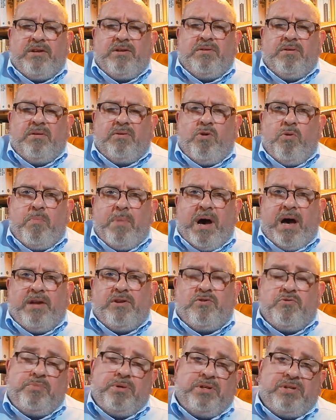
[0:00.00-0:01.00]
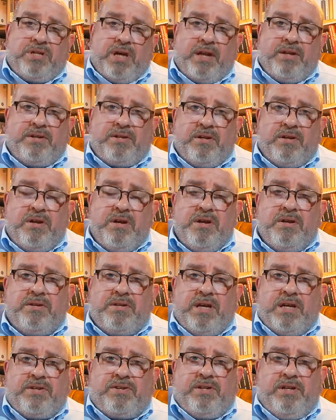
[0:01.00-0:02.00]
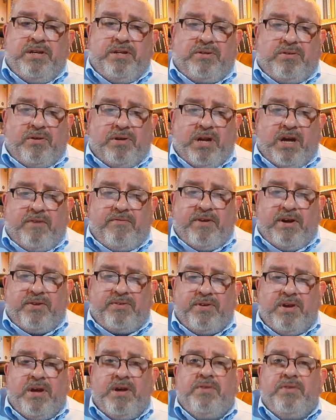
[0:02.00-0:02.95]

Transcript: Romandebütantin. das klingt doch nach was.